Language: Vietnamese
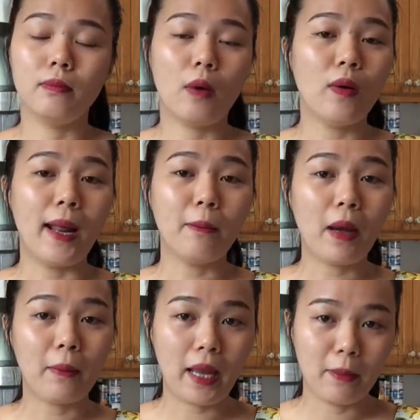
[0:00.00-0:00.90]
bảo lãnh
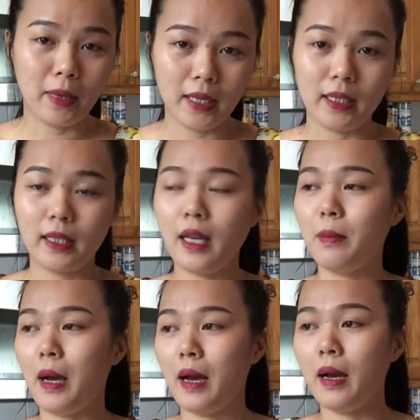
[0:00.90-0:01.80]
ba mẹ mình khi
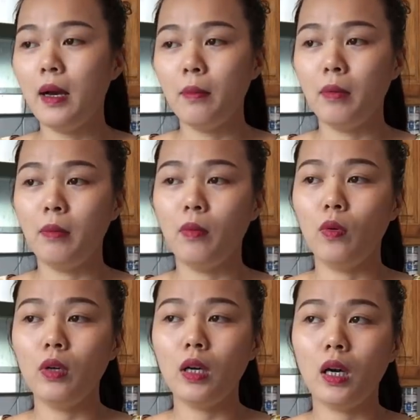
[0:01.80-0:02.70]
mà mình
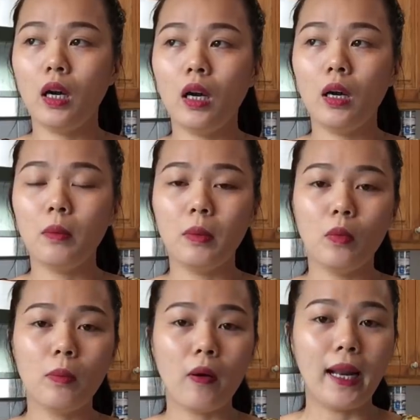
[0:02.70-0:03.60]

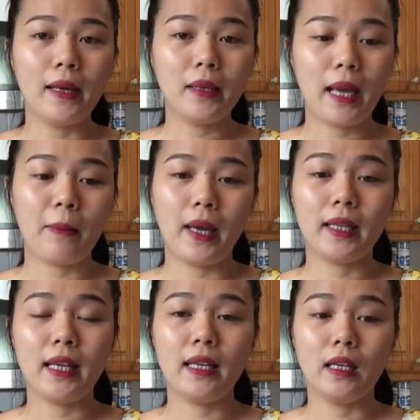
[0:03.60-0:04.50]
muốn bảo lãnh cha mẹ
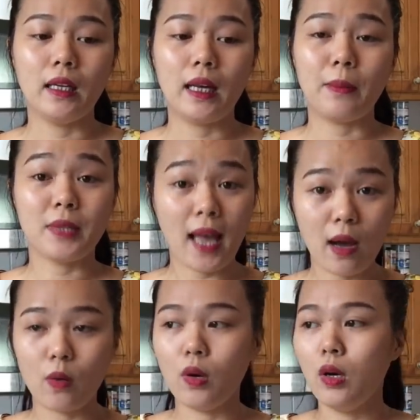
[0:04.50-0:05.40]
thì làm
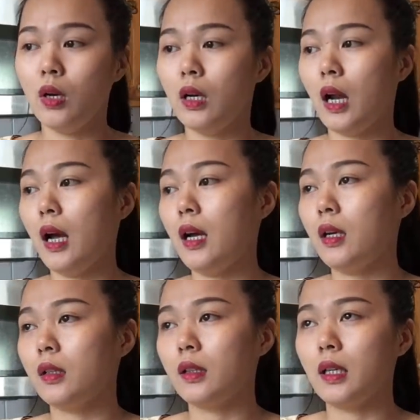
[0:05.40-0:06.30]
sao đó.
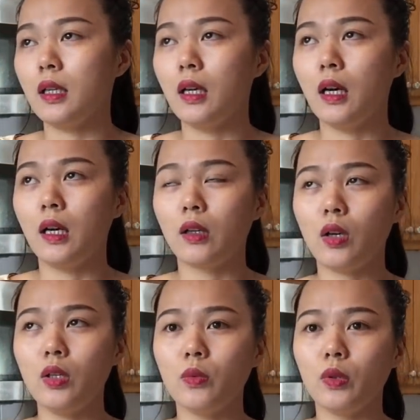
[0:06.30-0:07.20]
Thì
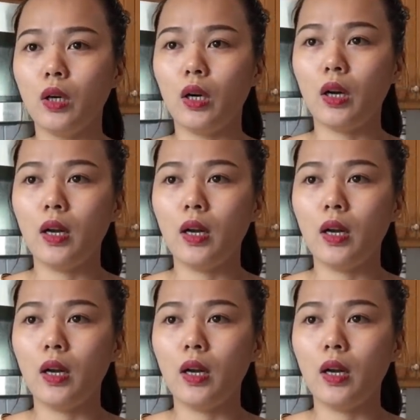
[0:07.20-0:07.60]
có nhiều người họ